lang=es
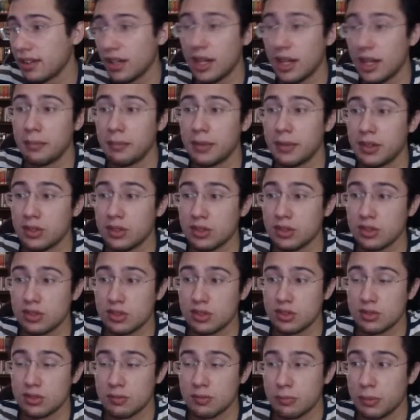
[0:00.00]
al
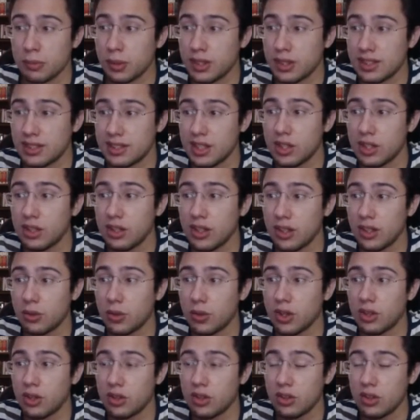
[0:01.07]
menos por estilo de
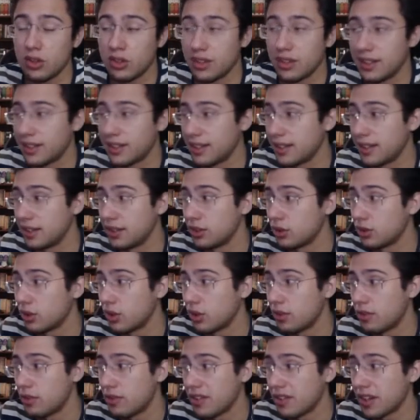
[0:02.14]
juego en todo
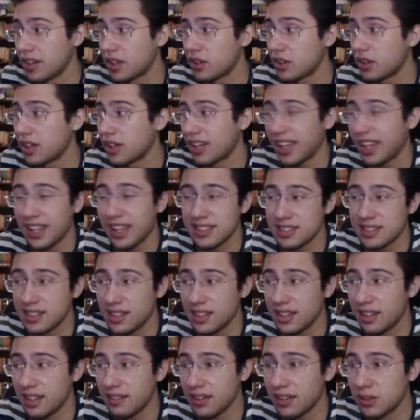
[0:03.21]
el FIFA creo que casi
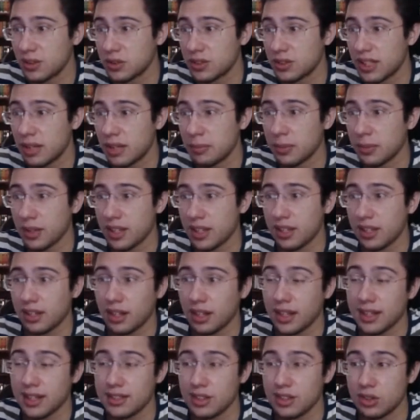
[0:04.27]
nadie le va a gustar porque
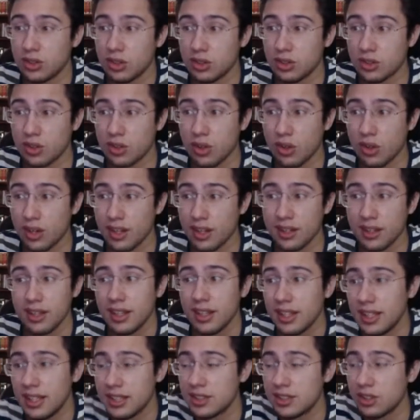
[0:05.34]
casi todos corren
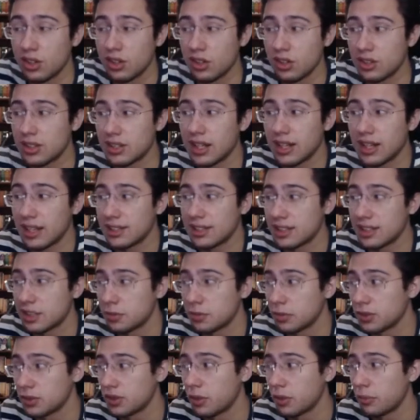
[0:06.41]
y si no los alcanzas
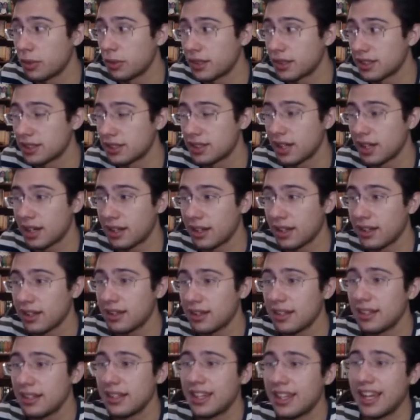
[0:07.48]
pues no puedes hacer
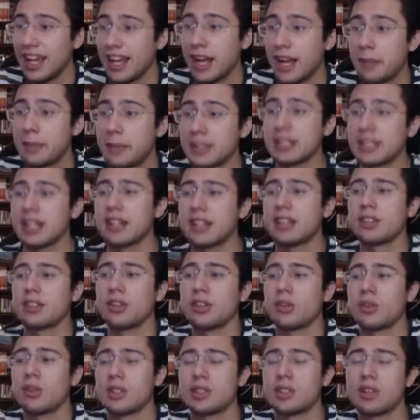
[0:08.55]
nada. A pesar de
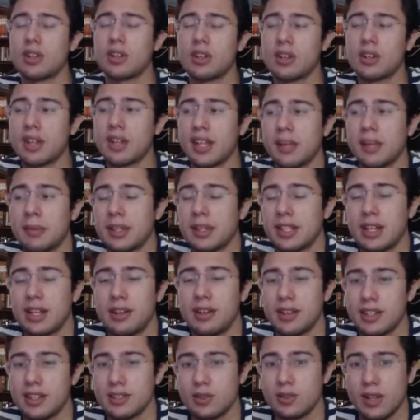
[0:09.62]
todo esto, creo que Dama
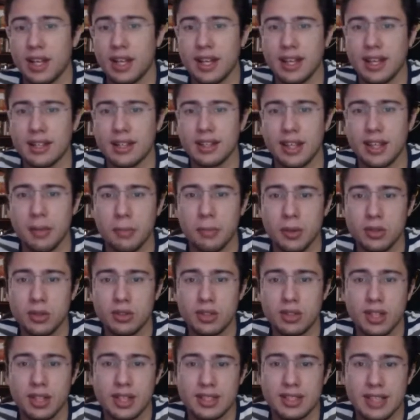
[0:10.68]
Traoré es una carta que pueden
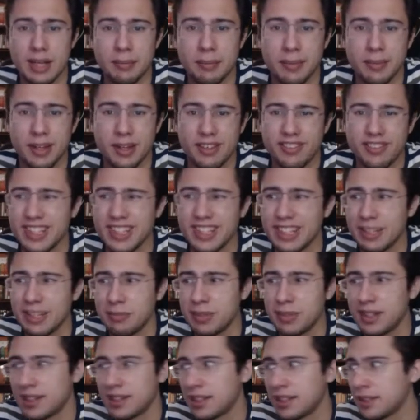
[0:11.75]
utilizar
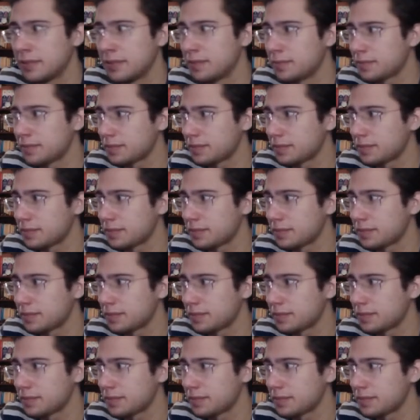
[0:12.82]
perfectamente